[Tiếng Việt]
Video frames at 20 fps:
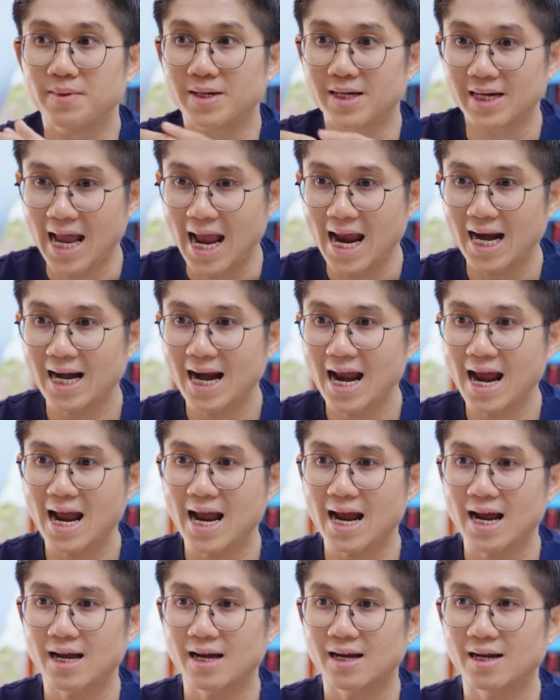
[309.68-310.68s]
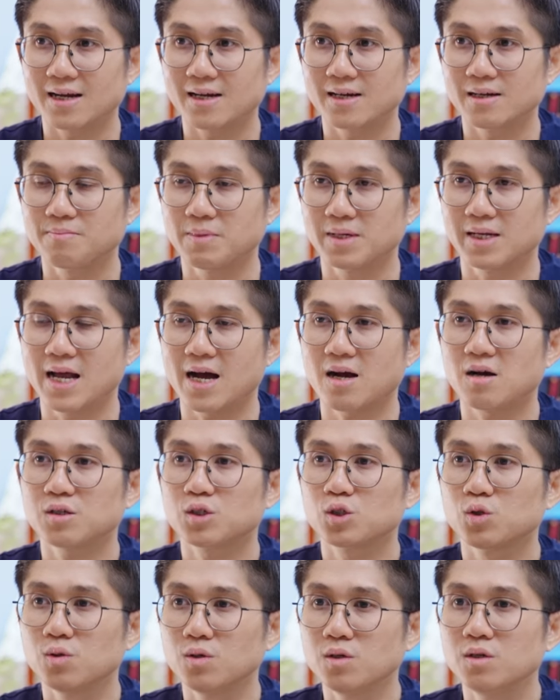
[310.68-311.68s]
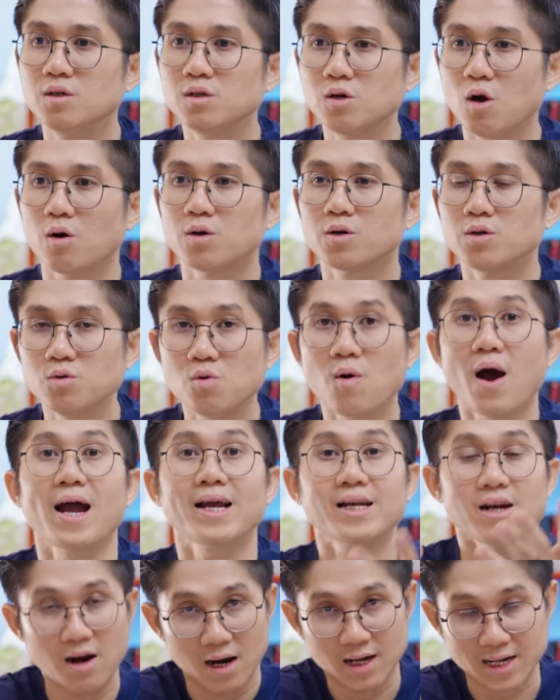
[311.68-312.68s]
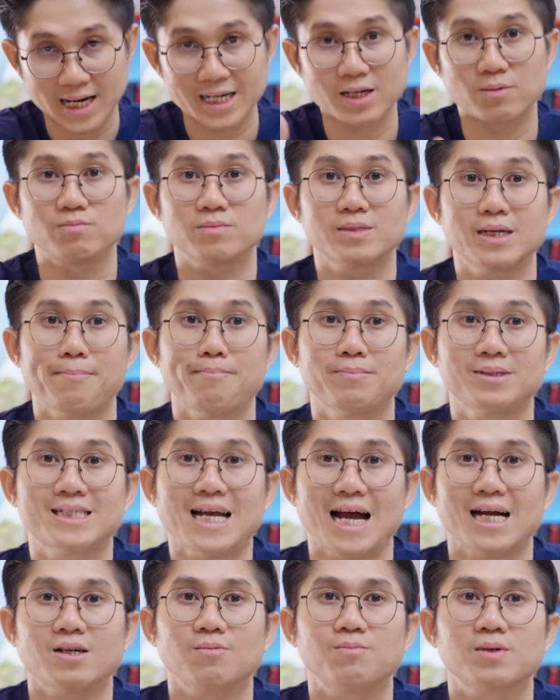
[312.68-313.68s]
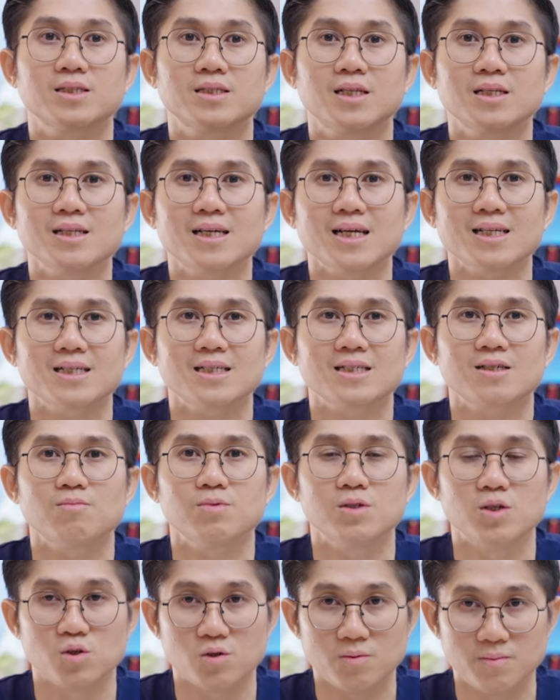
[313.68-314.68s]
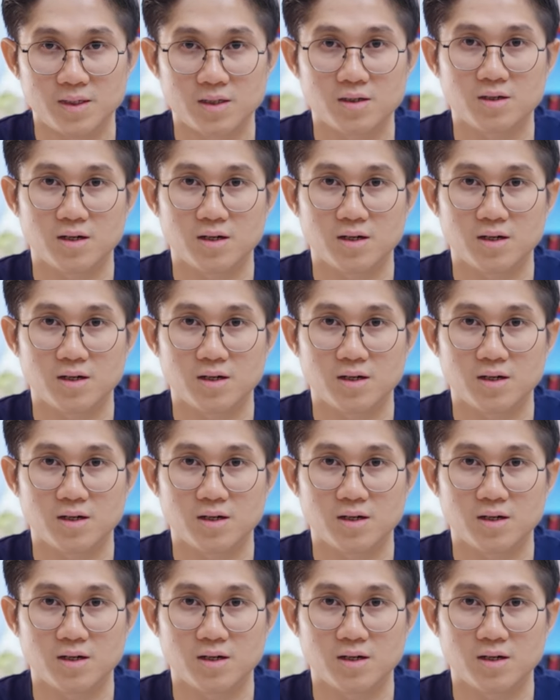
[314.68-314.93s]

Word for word: Mình đẻ ra mình đã có xu hướng hướng nội hướng ngoại, đó là cái trong nằm sẵn trong cái tính cách trong người của mình